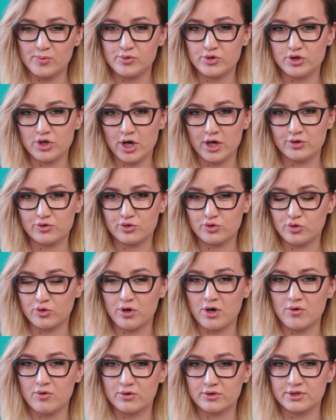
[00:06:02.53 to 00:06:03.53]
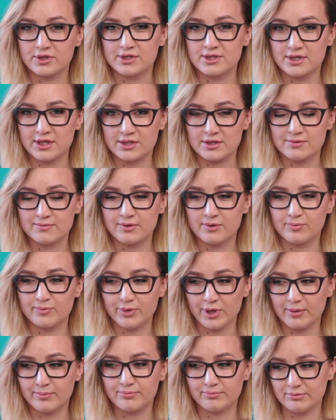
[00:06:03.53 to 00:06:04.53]
обещают, что какое-то средство
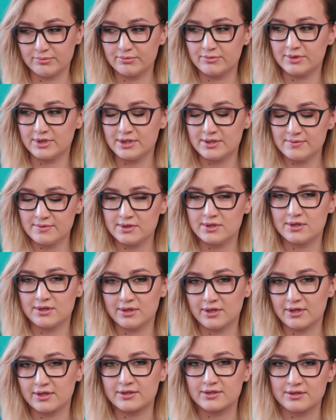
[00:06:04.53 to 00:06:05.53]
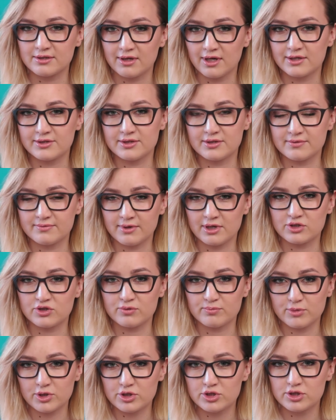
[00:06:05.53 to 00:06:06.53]
прям действительно разгладит
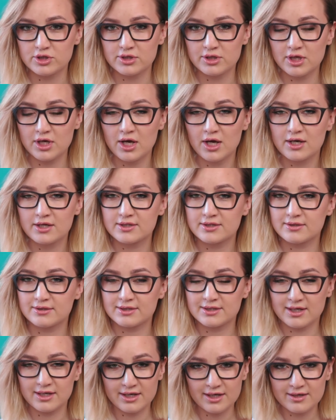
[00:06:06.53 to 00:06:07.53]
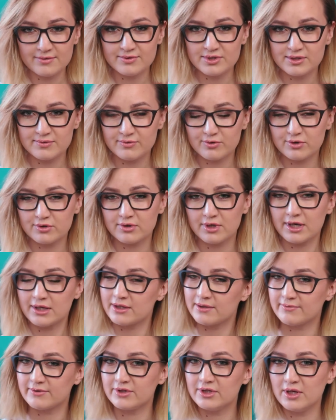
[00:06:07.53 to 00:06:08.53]
ваши морщины, Скорее всего,
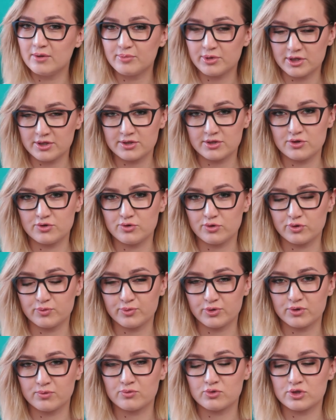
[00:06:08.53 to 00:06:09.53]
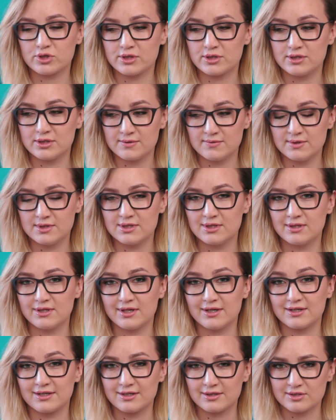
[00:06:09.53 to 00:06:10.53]
этого не произойдет, потому что
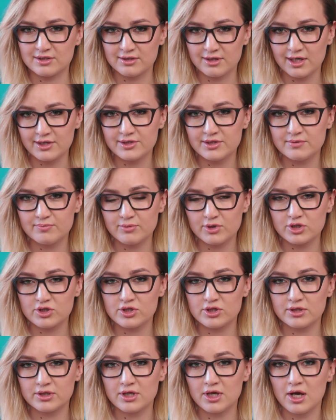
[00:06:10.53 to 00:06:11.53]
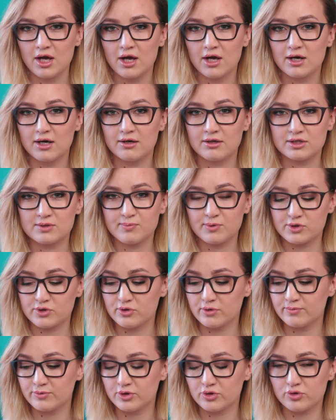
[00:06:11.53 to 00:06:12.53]
действительно разгладить морщины а,
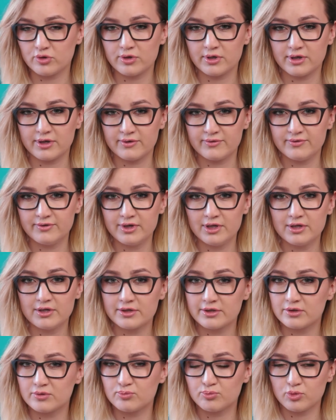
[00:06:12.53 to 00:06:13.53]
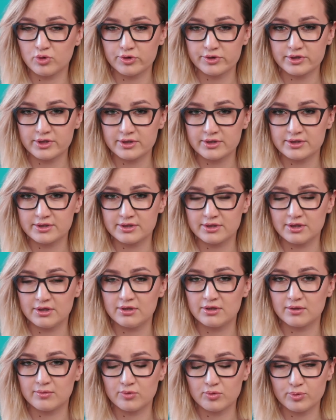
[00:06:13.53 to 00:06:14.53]
способны только филлеры, ботокс
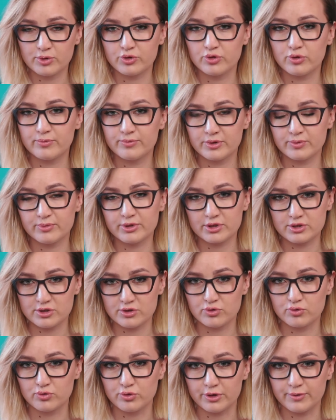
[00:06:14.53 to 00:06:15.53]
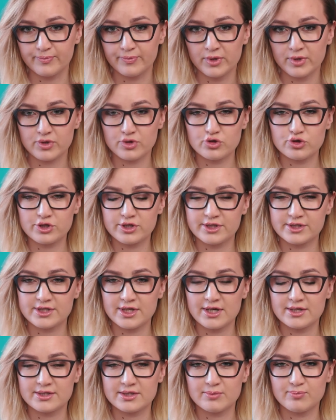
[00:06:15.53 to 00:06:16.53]
и тому подобные процедуры. Что же
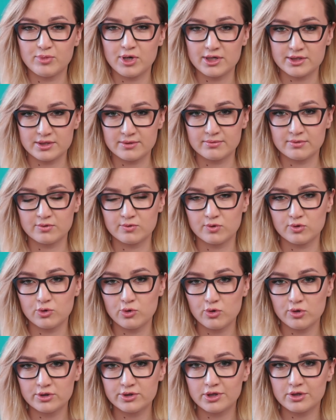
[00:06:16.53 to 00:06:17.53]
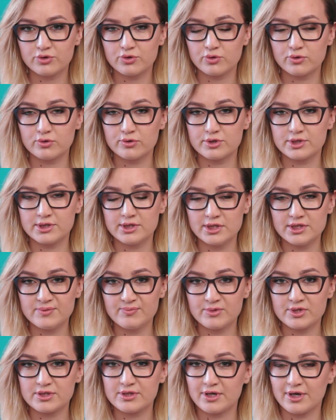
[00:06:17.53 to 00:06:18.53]
касается базового ухода, то
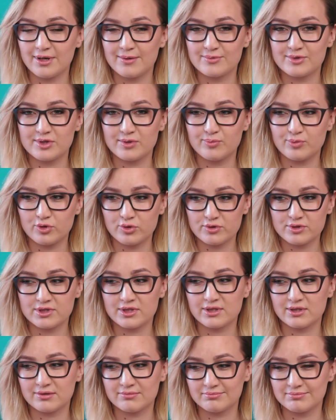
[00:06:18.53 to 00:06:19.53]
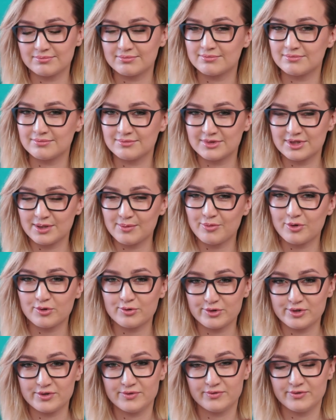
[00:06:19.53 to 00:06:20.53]
здесь мы стараемся просто
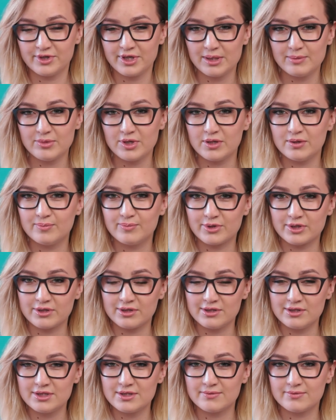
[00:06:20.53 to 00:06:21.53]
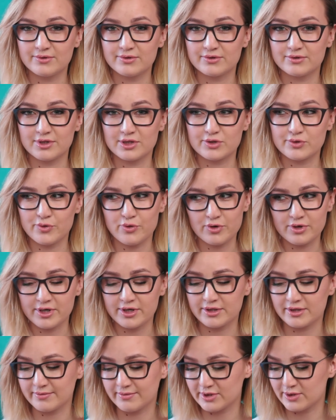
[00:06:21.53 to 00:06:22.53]
заморозить время и продлить его,
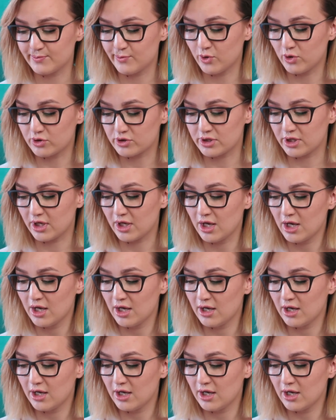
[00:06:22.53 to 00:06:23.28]
насколько это возможно.